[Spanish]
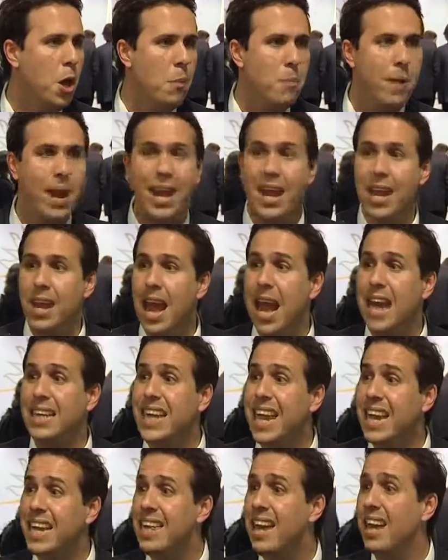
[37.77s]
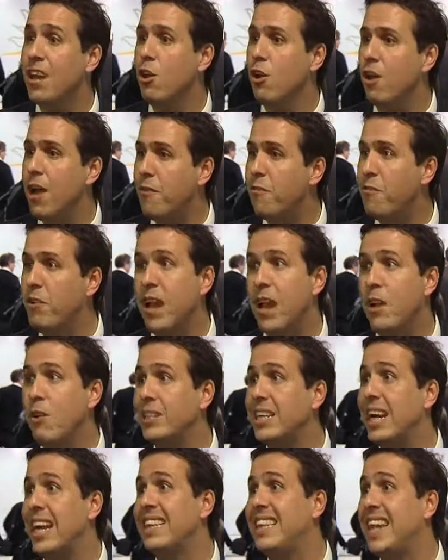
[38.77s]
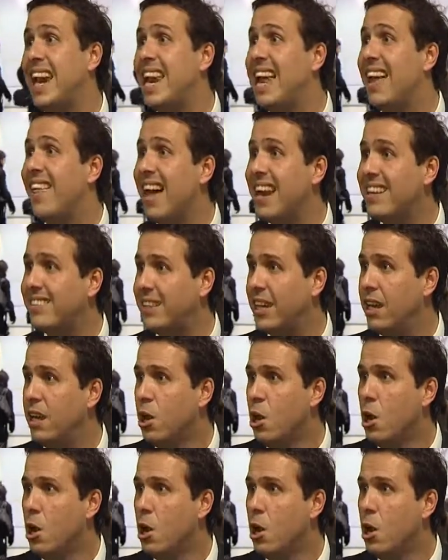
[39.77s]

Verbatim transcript: para que haya equidad geográfica, no haya que trasladarse